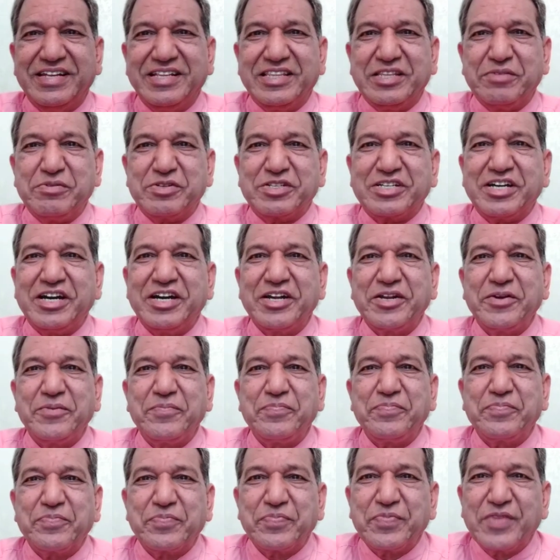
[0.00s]
नमस्कार
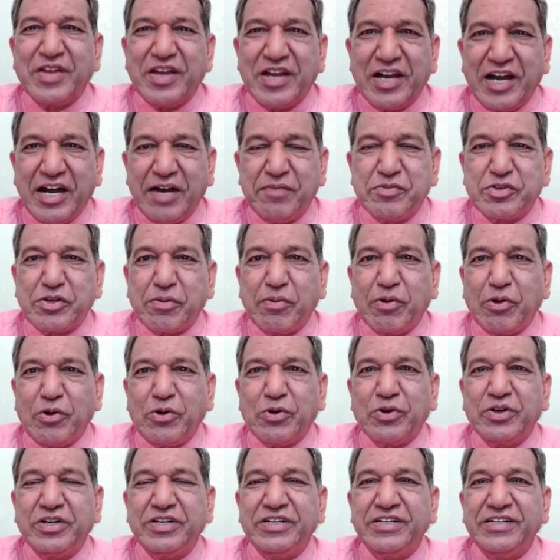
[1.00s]
हम सब
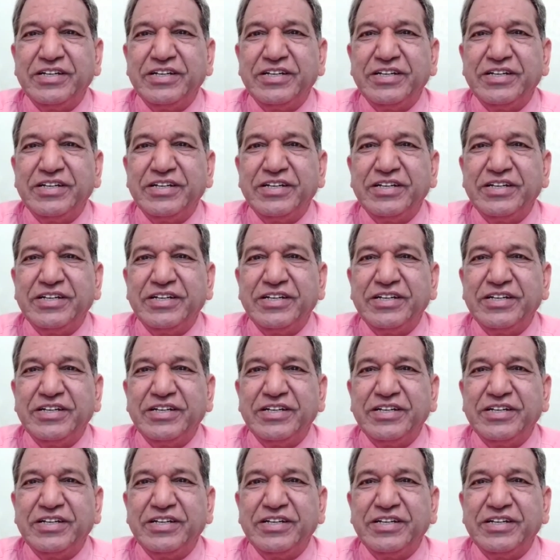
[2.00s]
लोग